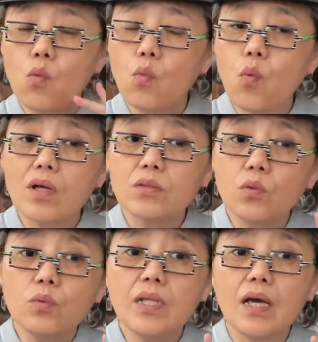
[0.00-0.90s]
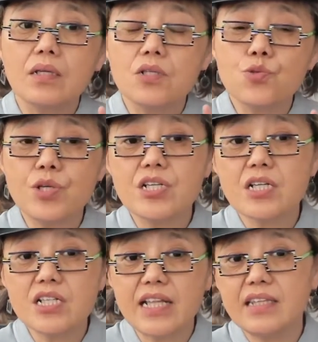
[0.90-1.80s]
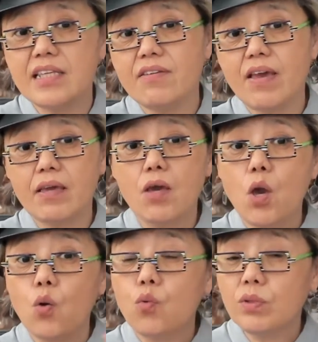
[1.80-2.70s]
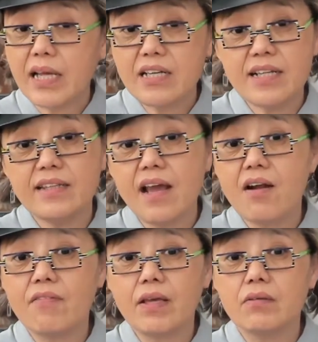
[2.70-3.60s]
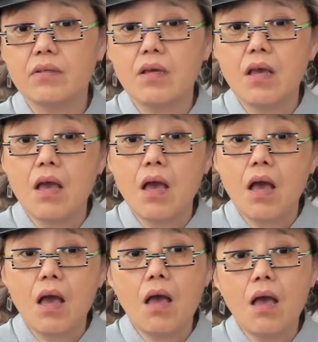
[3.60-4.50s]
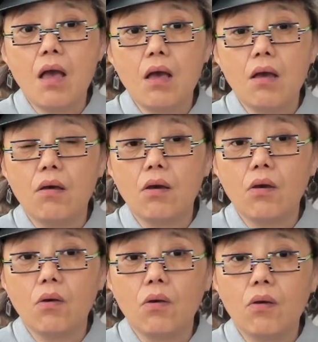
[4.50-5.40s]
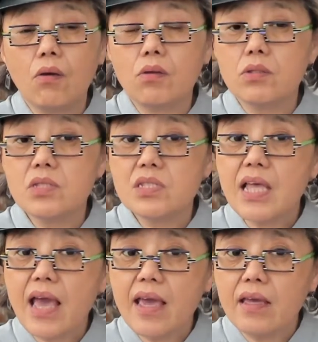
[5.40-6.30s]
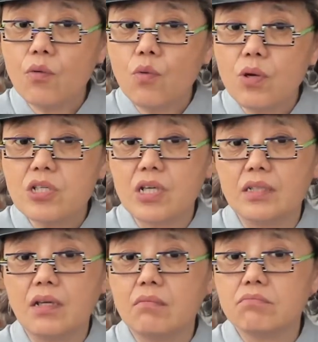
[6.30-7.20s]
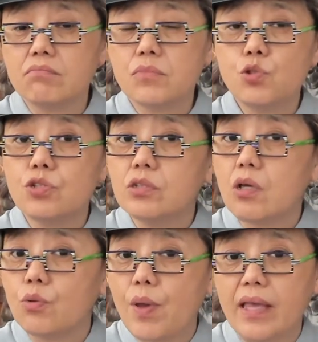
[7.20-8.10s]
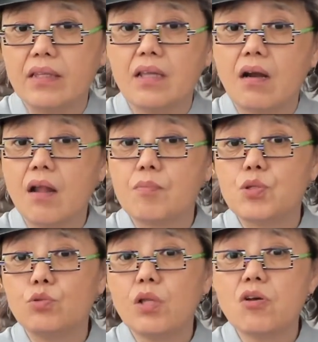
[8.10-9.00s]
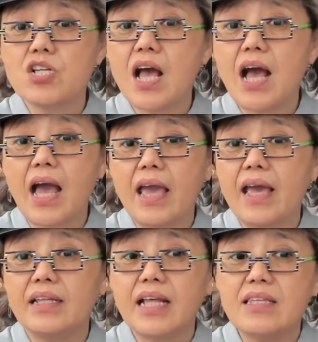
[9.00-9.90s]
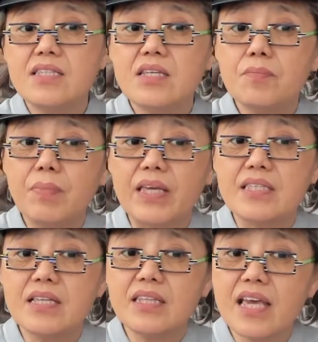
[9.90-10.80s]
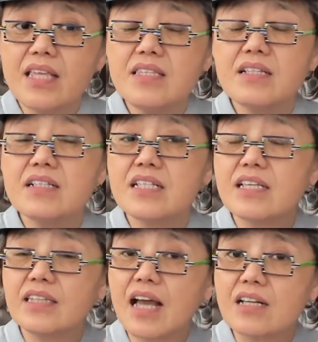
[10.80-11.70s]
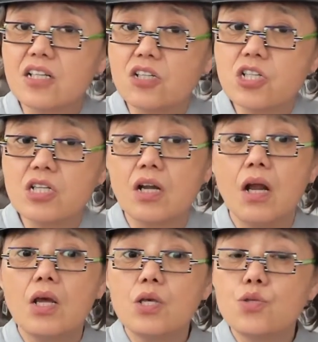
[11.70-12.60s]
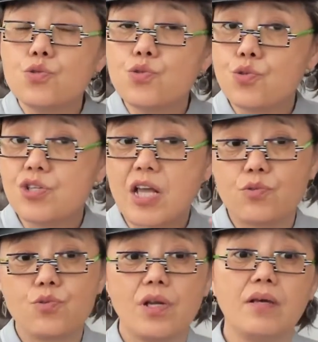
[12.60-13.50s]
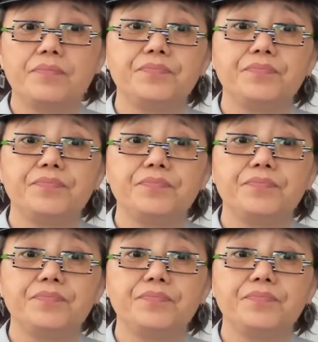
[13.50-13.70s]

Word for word: 广东的学生占第一位，湖南占第二位，呃，再或者呢，就是到远一点了，比如到上海呀、南京、北京、天津这些大城市去上学了。